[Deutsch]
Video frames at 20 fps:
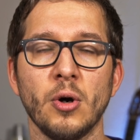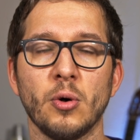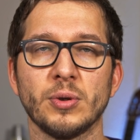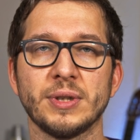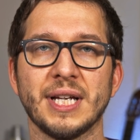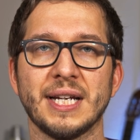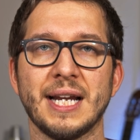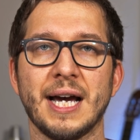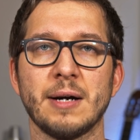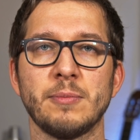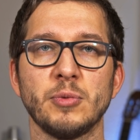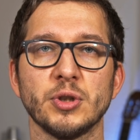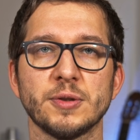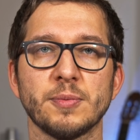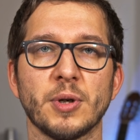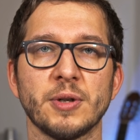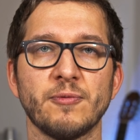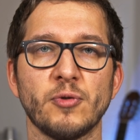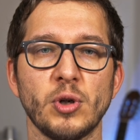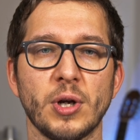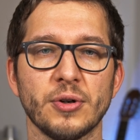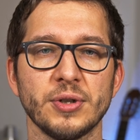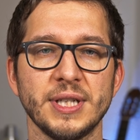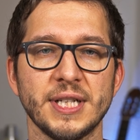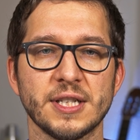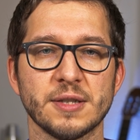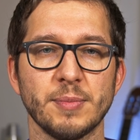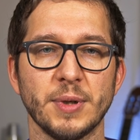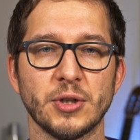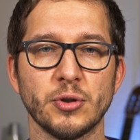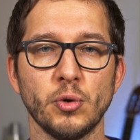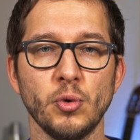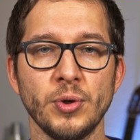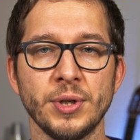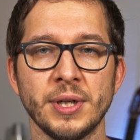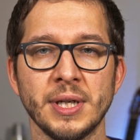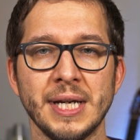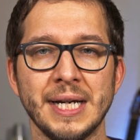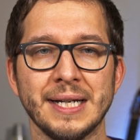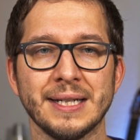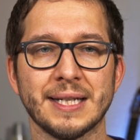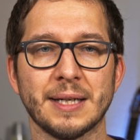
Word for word: und danach muss man wohl auch nichts mehr tun,